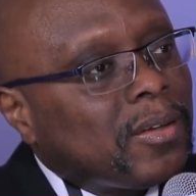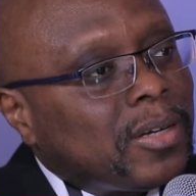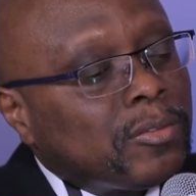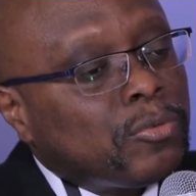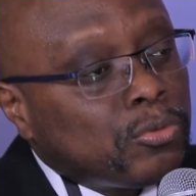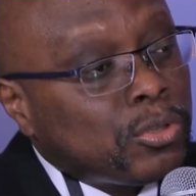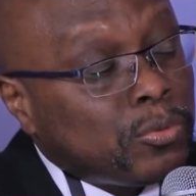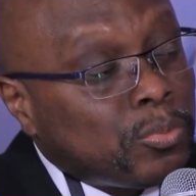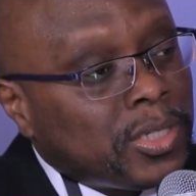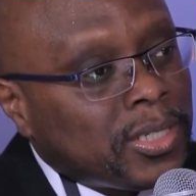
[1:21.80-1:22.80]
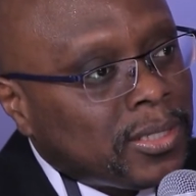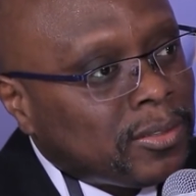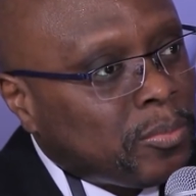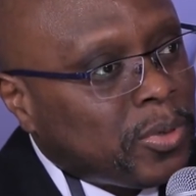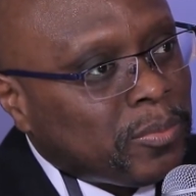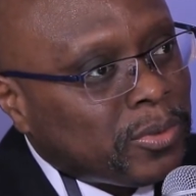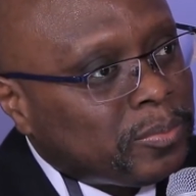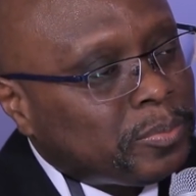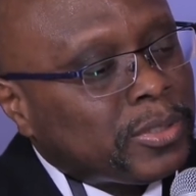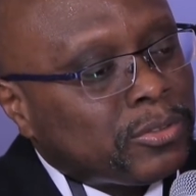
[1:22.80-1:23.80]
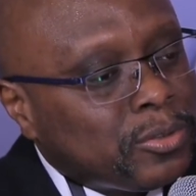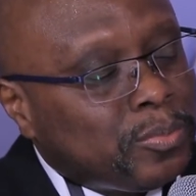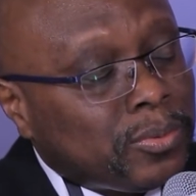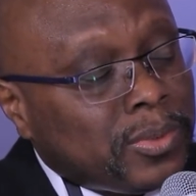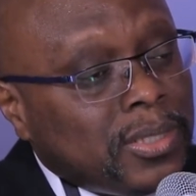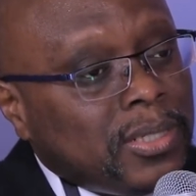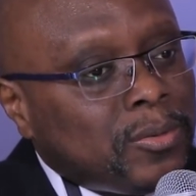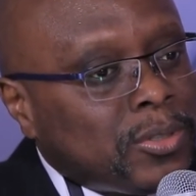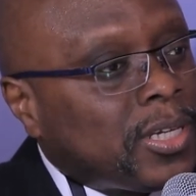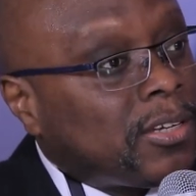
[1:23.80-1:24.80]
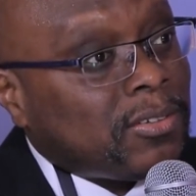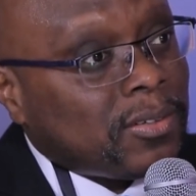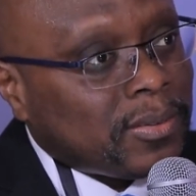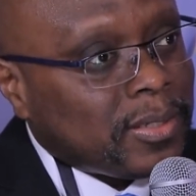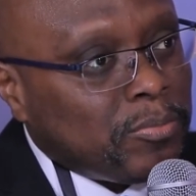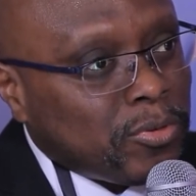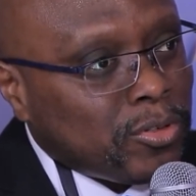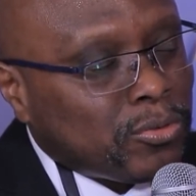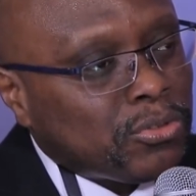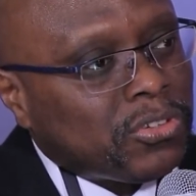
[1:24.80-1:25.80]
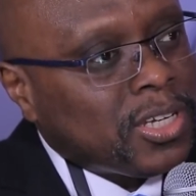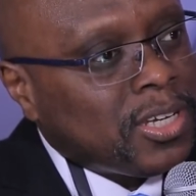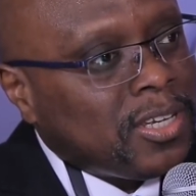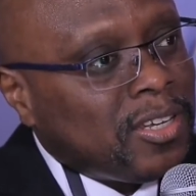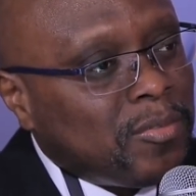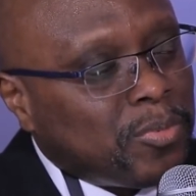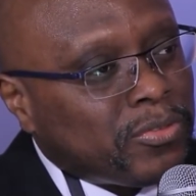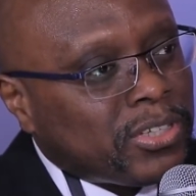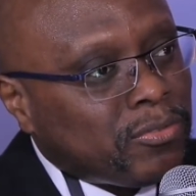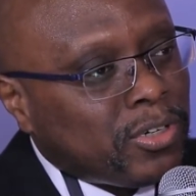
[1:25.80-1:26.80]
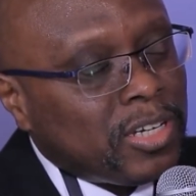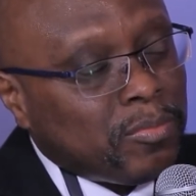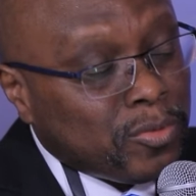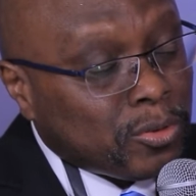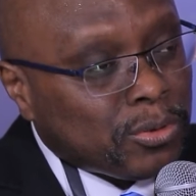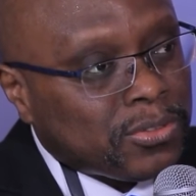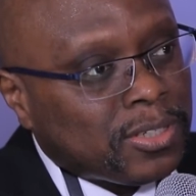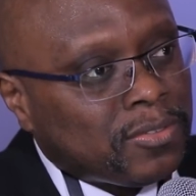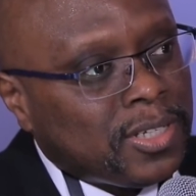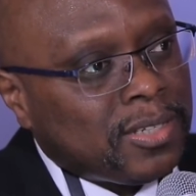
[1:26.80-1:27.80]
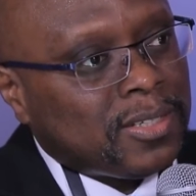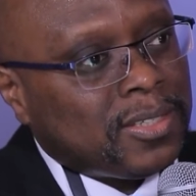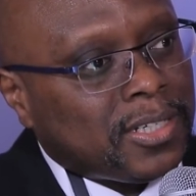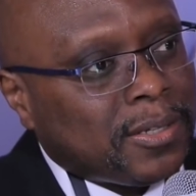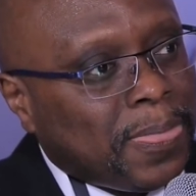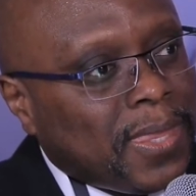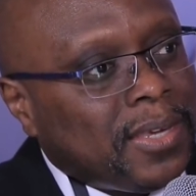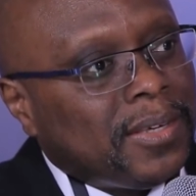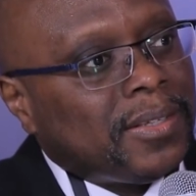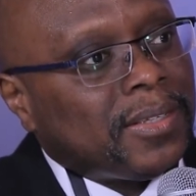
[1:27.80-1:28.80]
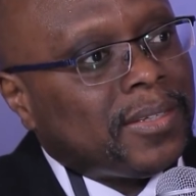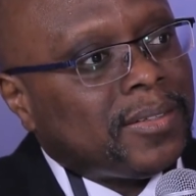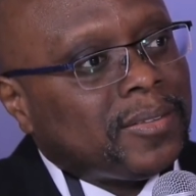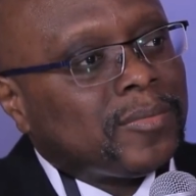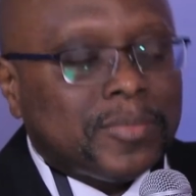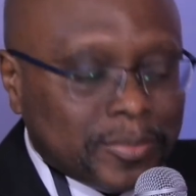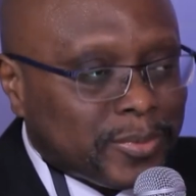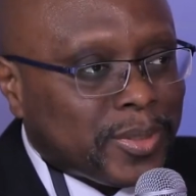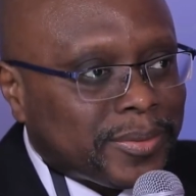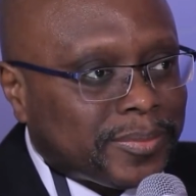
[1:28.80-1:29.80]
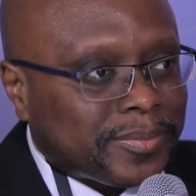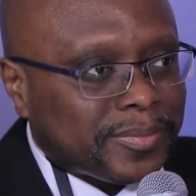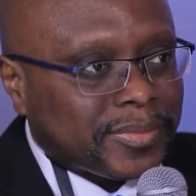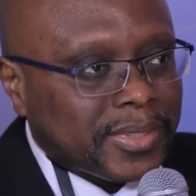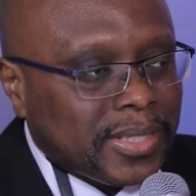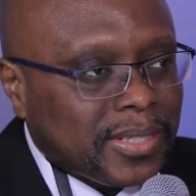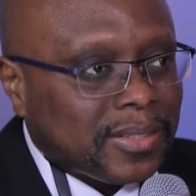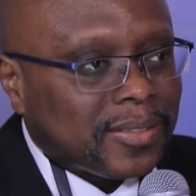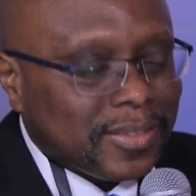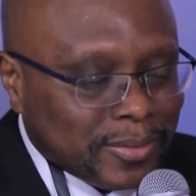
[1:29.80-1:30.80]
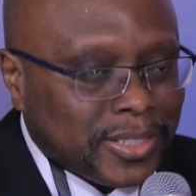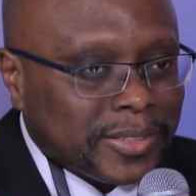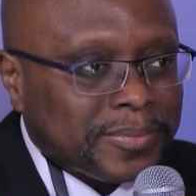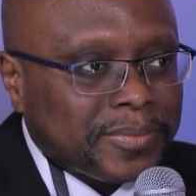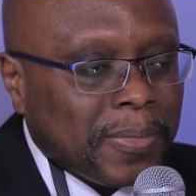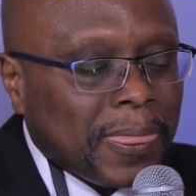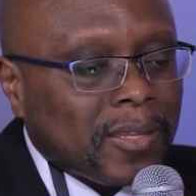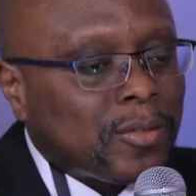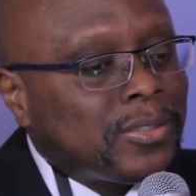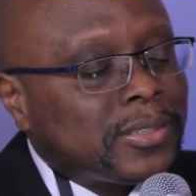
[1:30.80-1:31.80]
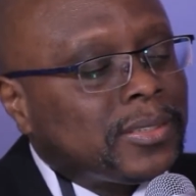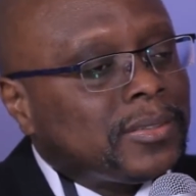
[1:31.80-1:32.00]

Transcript: qu'à tout autre moyen de paiement. Parce que pour le cash, ils peuvent le toucher, ils peuvent savoir, ils peuvent le conserver, etc. C'est palpable. On sent qu'on a notre argent. Voilà. Donc,